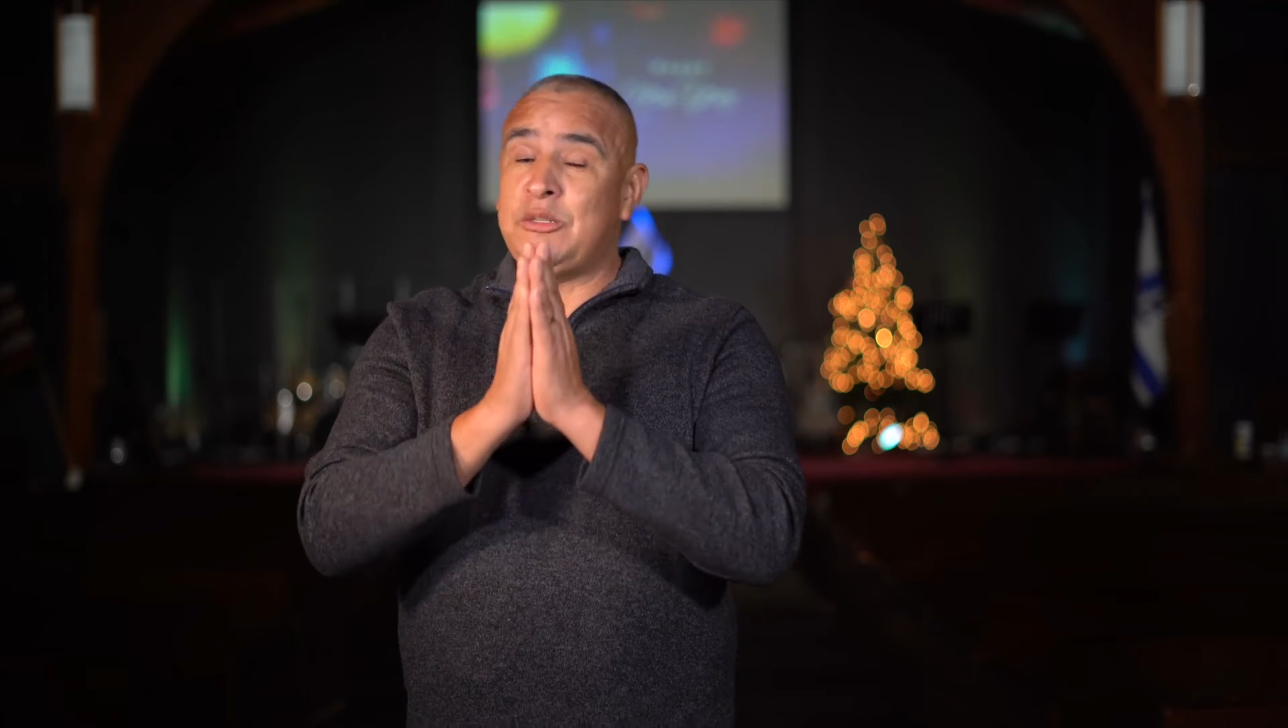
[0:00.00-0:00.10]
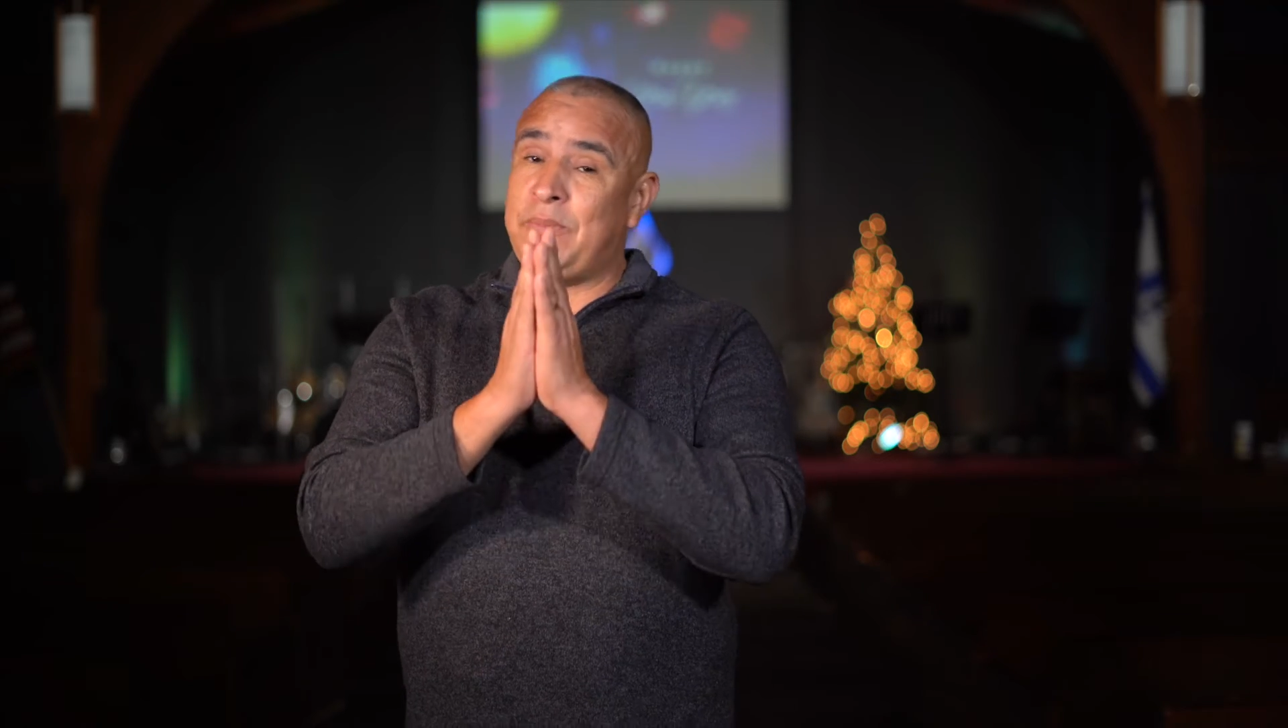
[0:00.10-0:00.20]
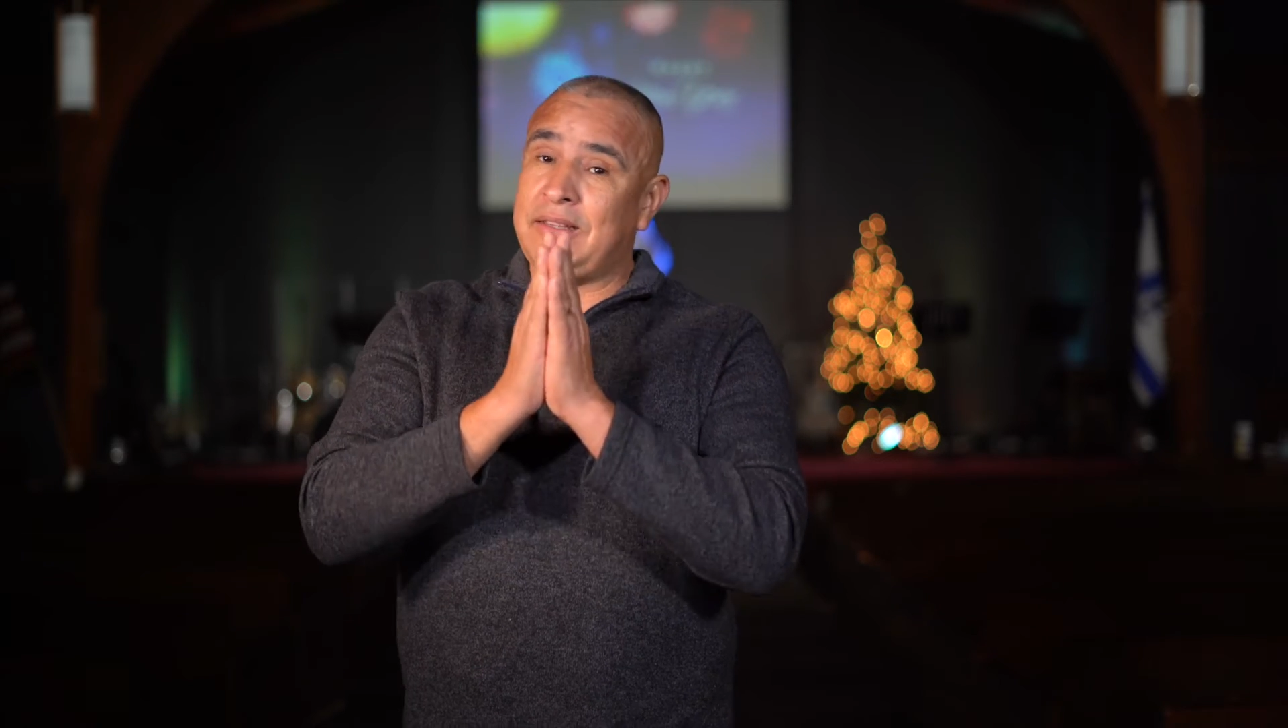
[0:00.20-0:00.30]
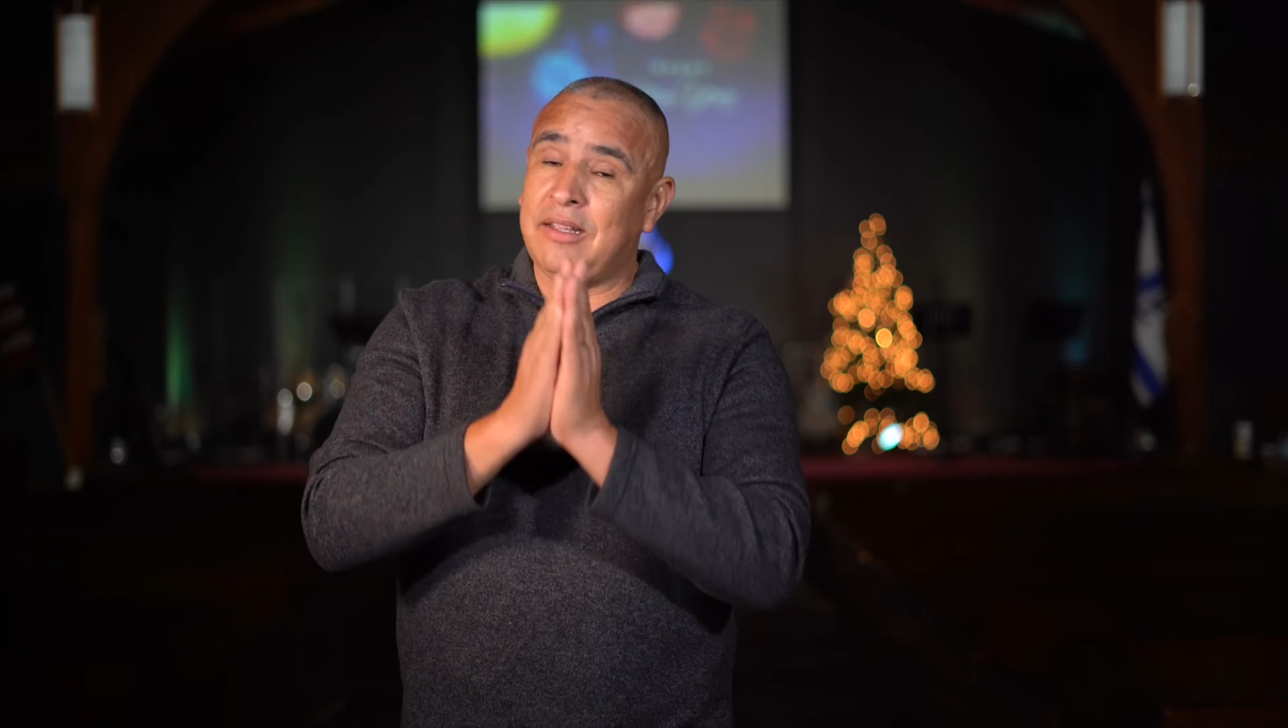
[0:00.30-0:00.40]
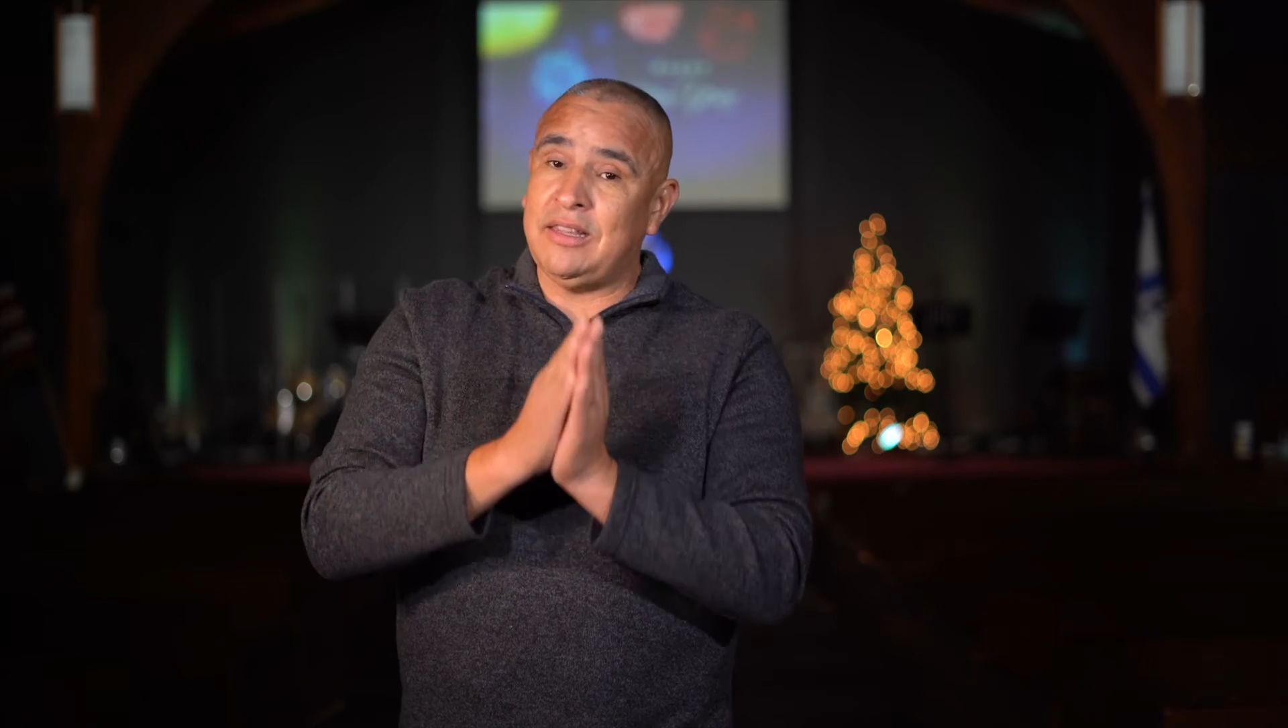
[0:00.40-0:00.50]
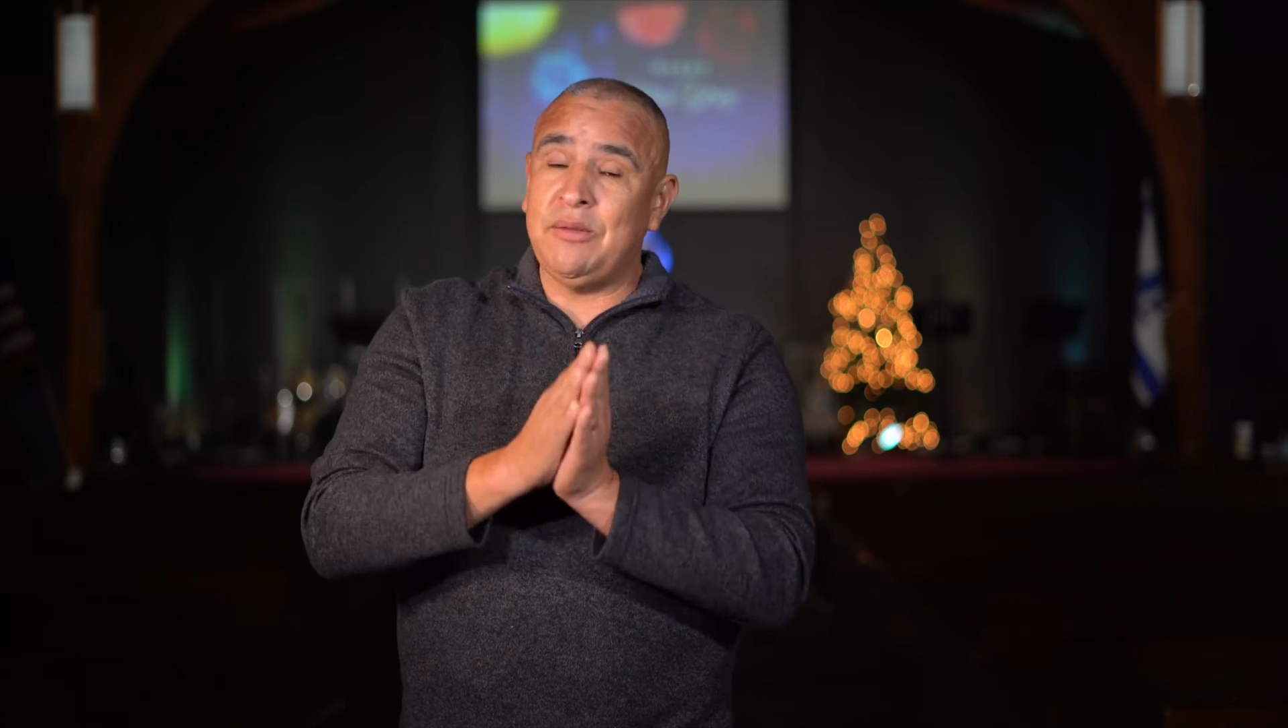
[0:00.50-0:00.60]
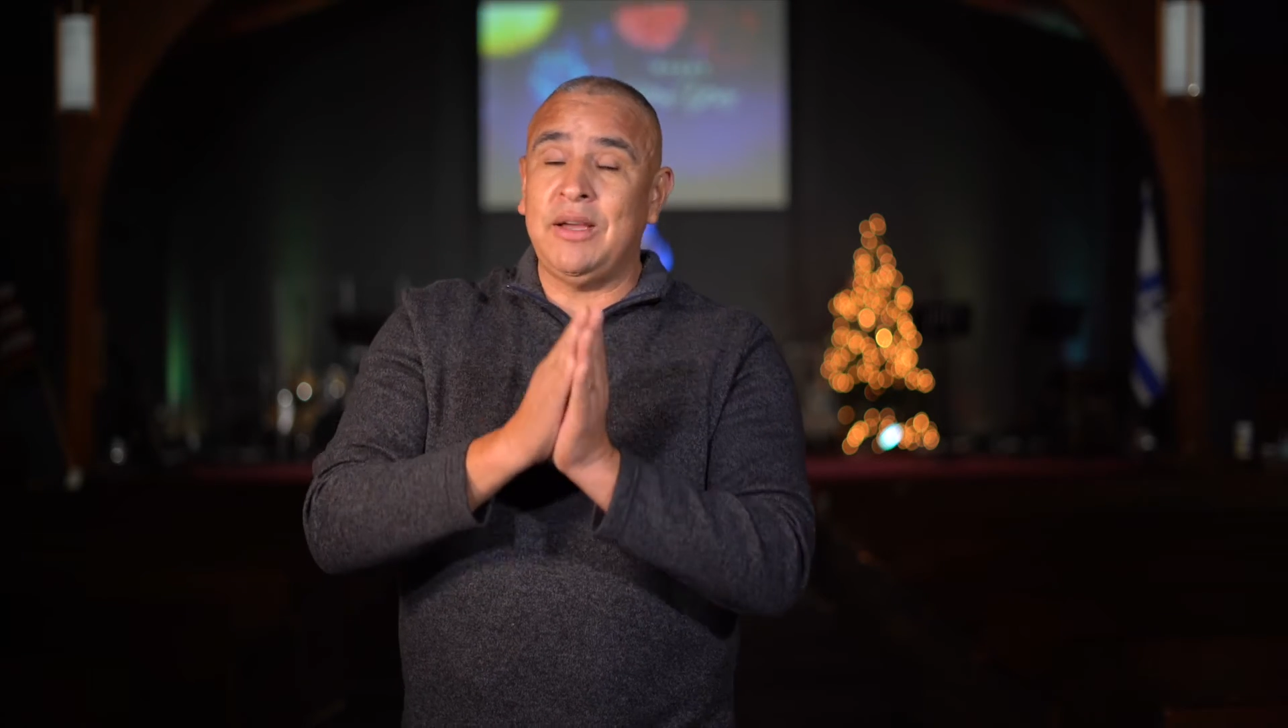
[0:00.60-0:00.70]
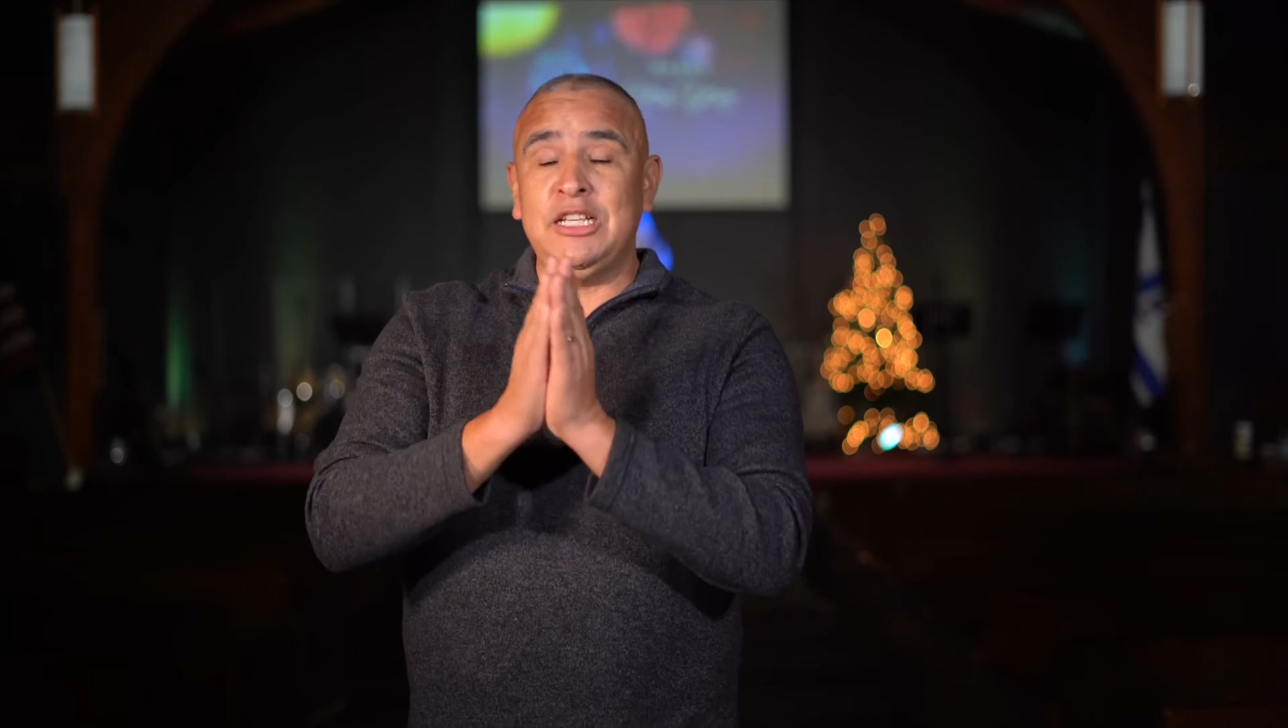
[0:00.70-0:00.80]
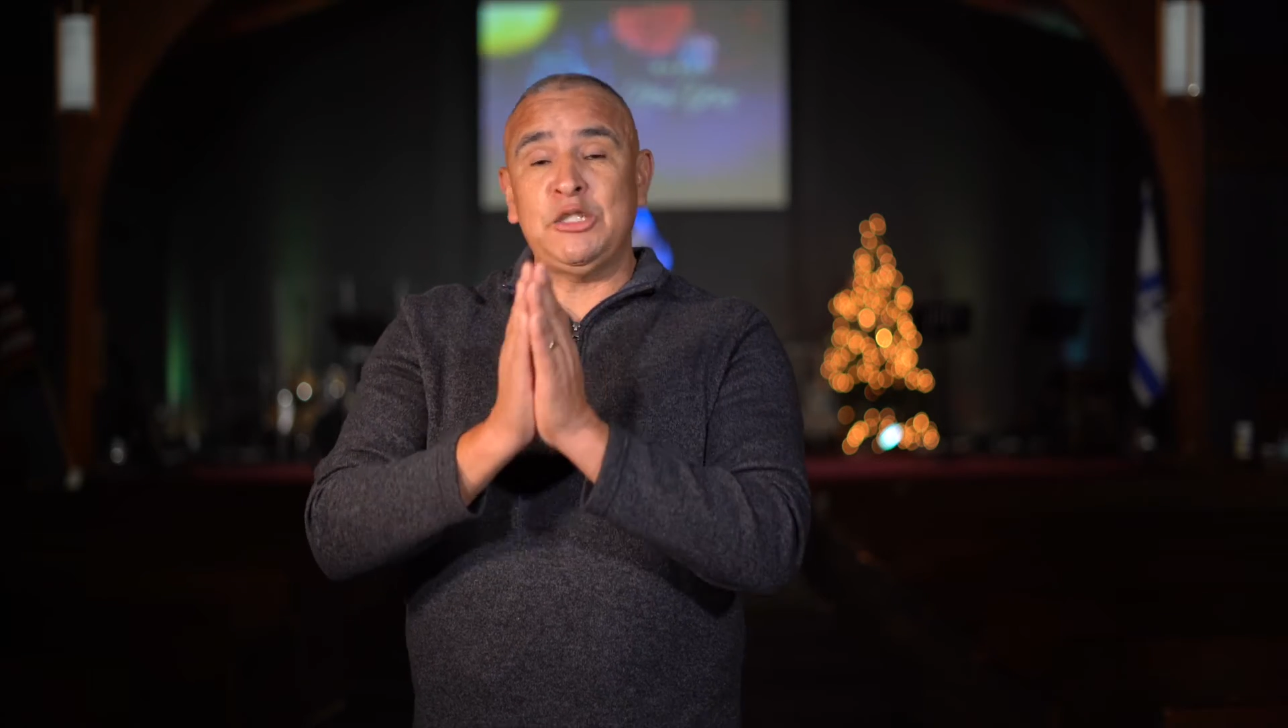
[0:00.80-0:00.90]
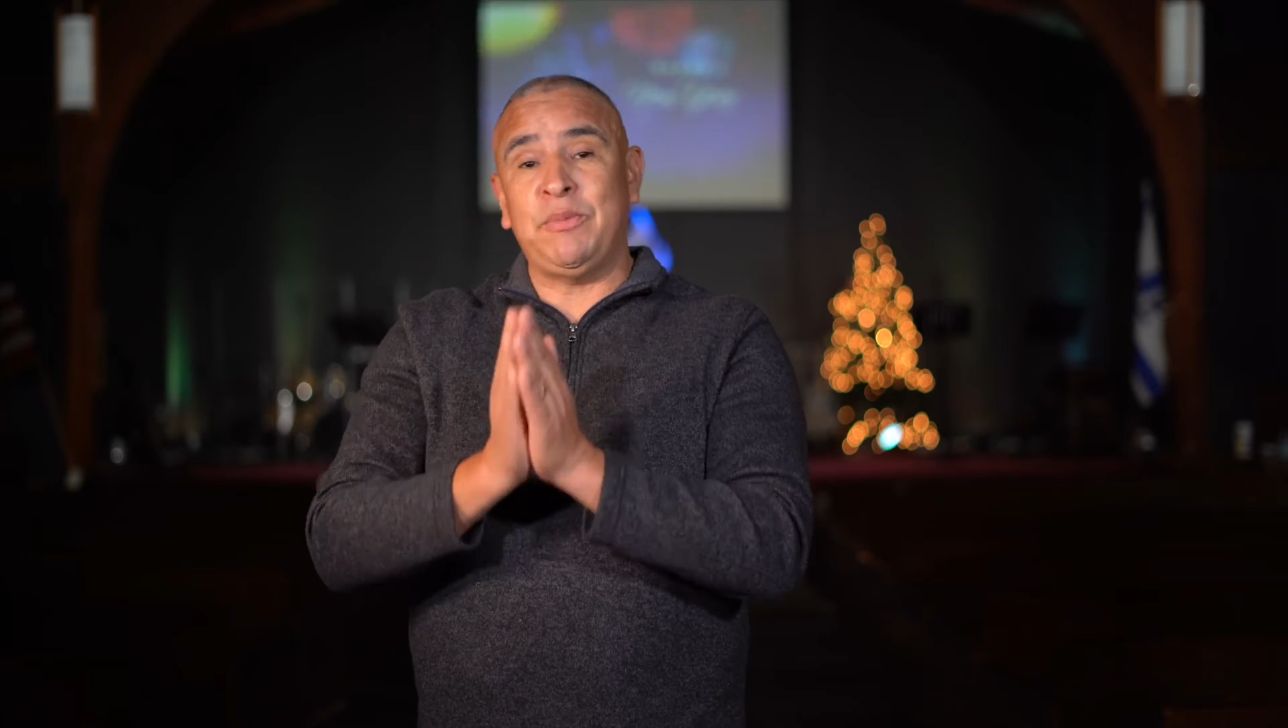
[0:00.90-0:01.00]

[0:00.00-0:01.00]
expectativa y